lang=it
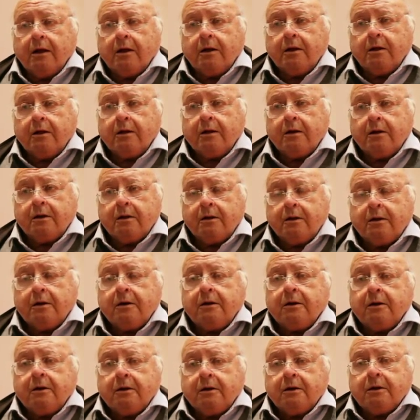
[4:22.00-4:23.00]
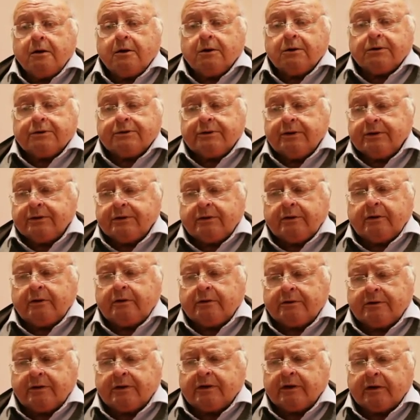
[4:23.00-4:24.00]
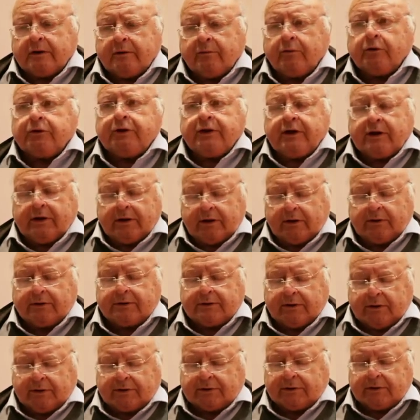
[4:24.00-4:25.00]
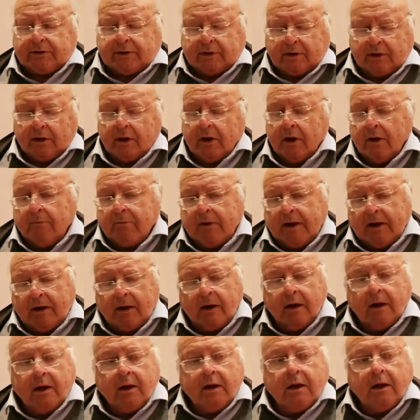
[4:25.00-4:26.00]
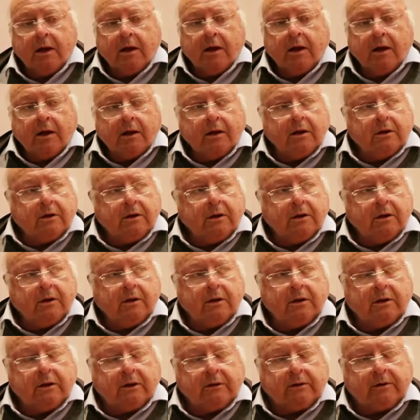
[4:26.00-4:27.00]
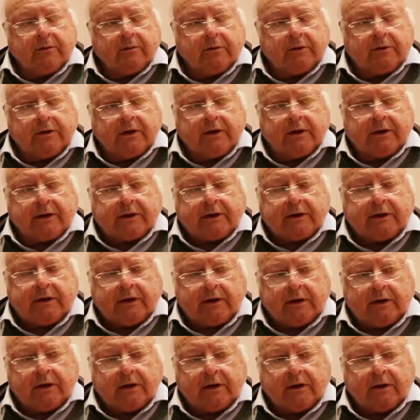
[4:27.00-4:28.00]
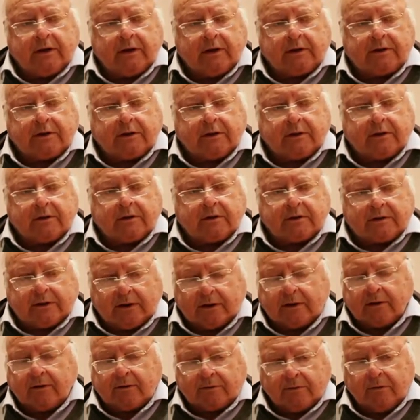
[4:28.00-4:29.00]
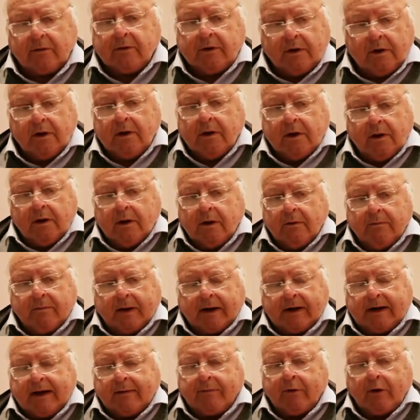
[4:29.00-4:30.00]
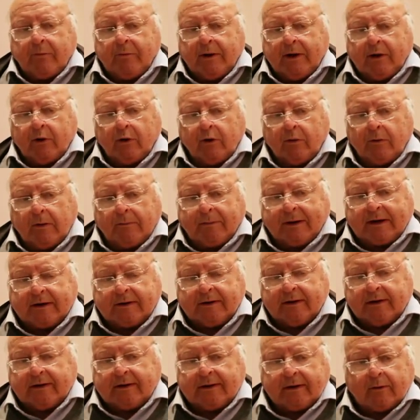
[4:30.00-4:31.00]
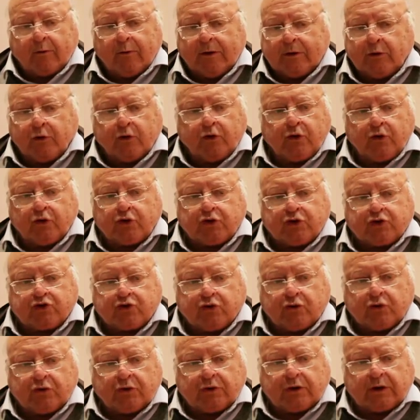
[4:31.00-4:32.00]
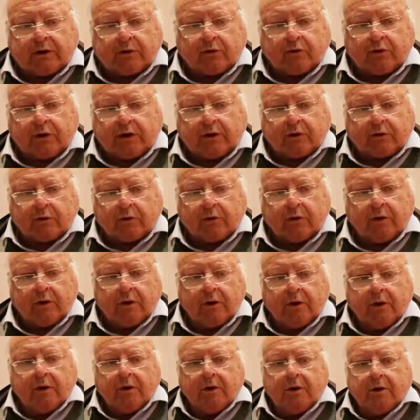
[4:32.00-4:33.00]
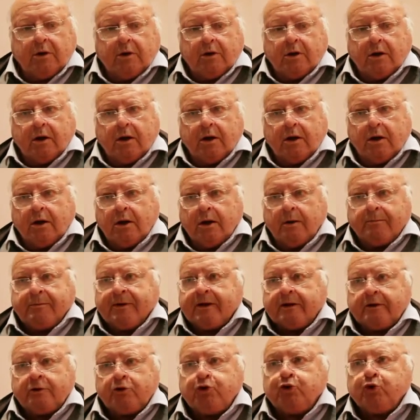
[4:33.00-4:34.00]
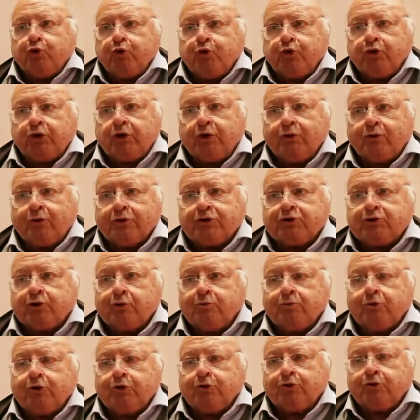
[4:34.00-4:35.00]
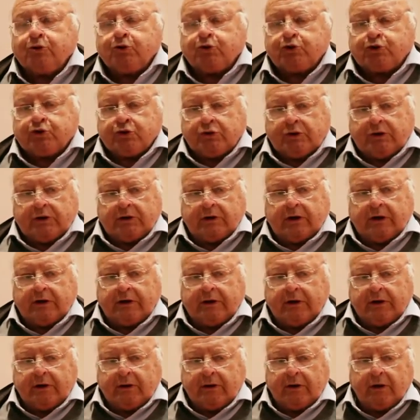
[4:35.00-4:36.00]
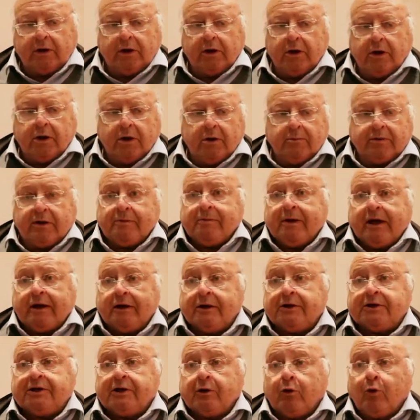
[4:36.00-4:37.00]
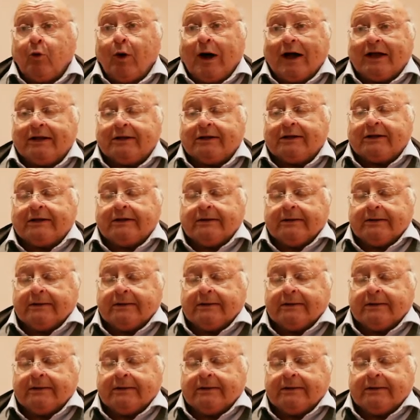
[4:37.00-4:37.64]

la storia dello sport. Sì, sì, Lei devo dire, sì, sì. Beh, ovviamente. Eh, devo dire che c'è stata, parliamo almeno a partire da quando io ci sono entrato dentro a piedi giunti in questo mondo, cioè anni, primi anni 50,